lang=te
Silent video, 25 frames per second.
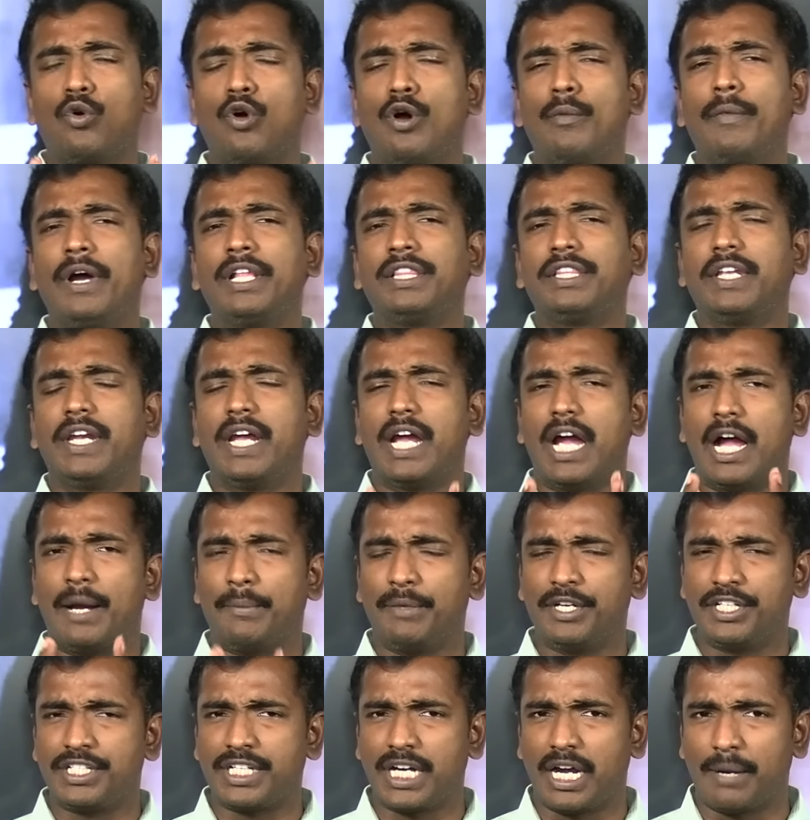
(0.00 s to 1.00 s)
హోంమంత్రి
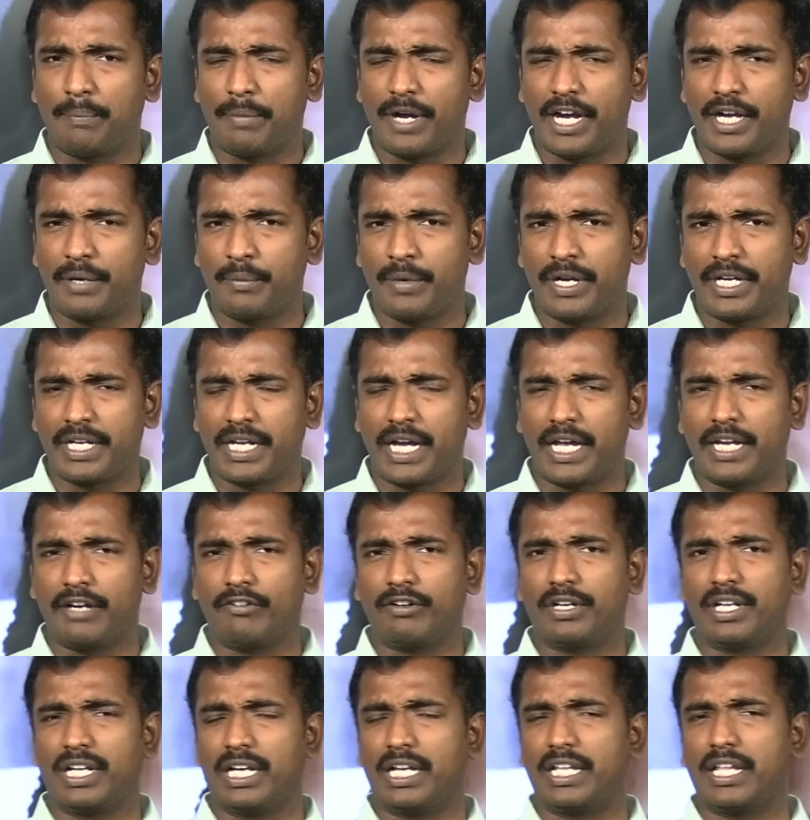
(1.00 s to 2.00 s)
అమిత్ షా అపాయింట్మెంట్
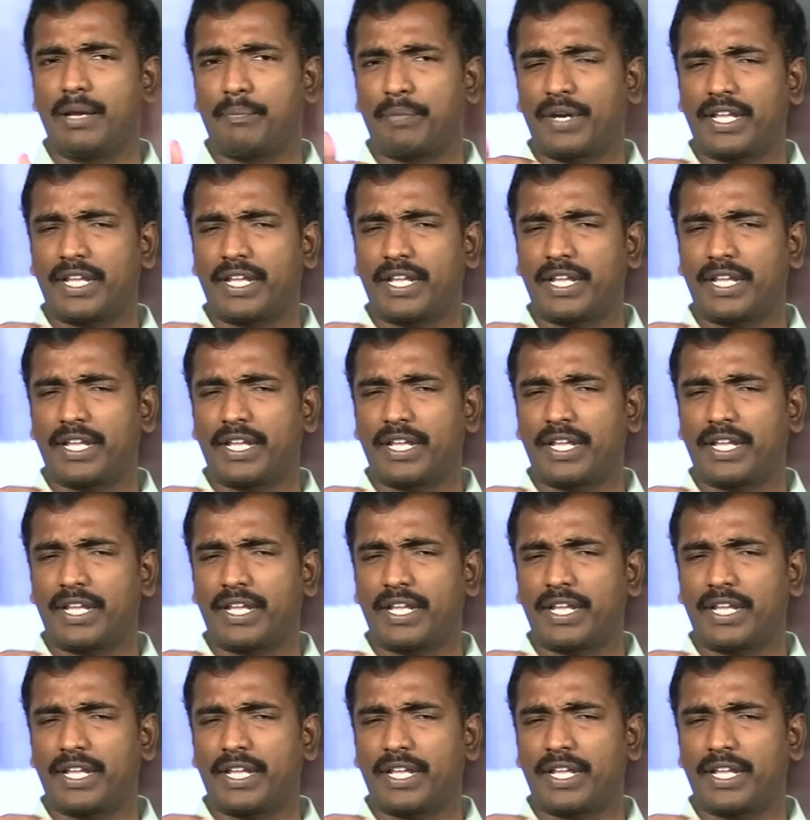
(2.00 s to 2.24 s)
కానివ్వండి లేదా